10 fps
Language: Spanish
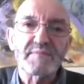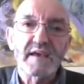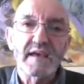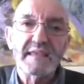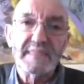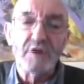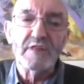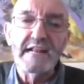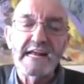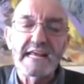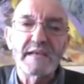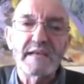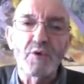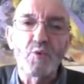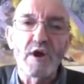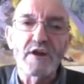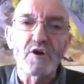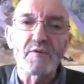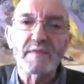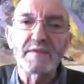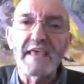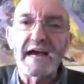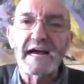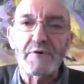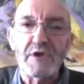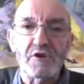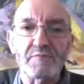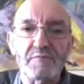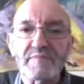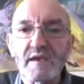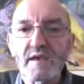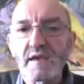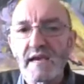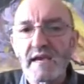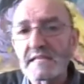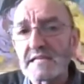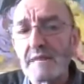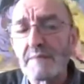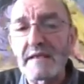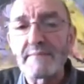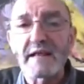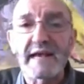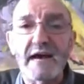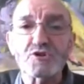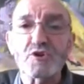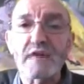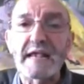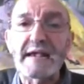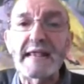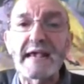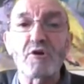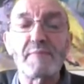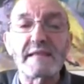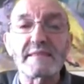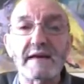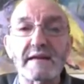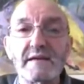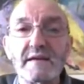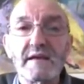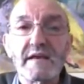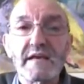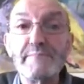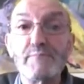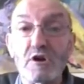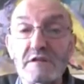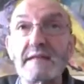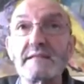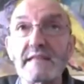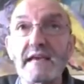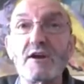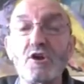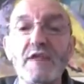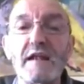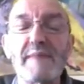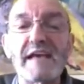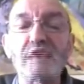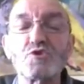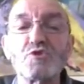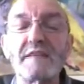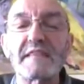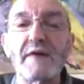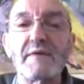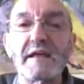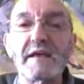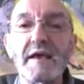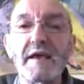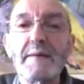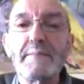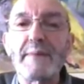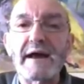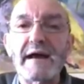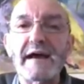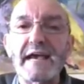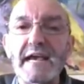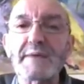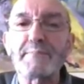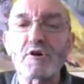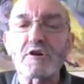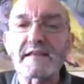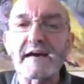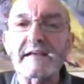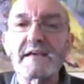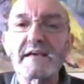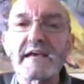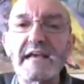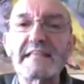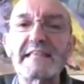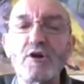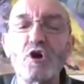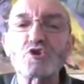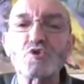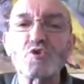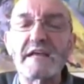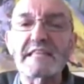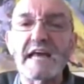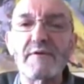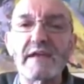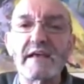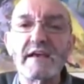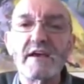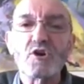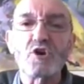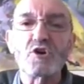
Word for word: extraordinariamente bueno de Acabío. Este es el primer caso que le querías comentar, importante lo del maíz sustentable para exportar etanol sustentable con